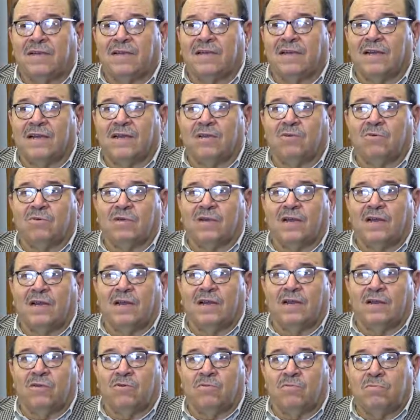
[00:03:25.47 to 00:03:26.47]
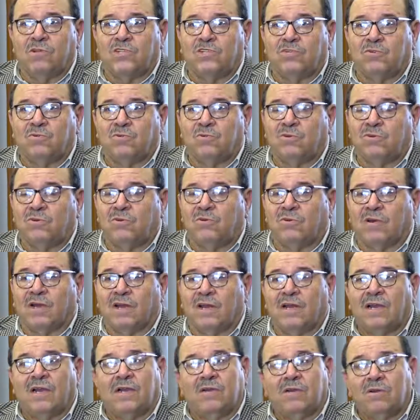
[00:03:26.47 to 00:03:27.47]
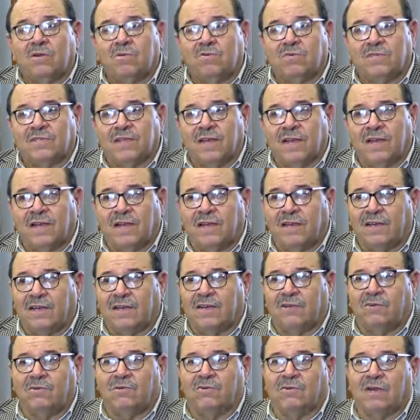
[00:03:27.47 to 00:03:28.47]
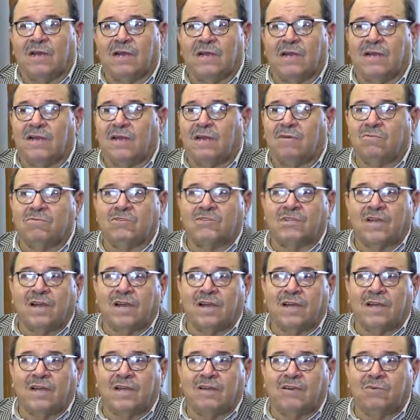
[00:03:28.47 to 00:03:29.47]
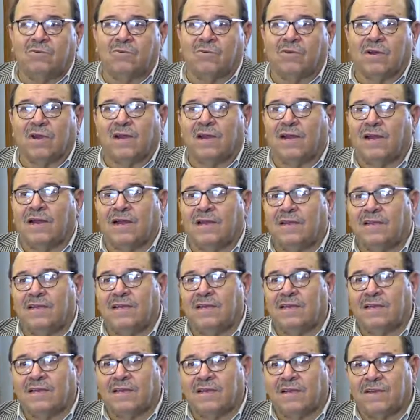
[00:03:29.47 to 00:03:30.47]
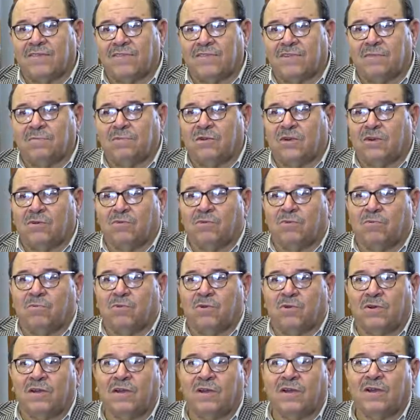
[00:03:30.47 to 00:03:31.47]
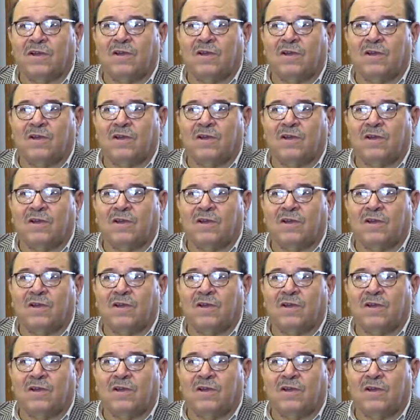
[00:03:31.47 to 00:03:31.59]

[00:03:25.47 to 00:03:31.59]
كان يقال أنه مجنون يقال أنه ساحر يقال أنه شاعر يقال عليه كثير من الأمور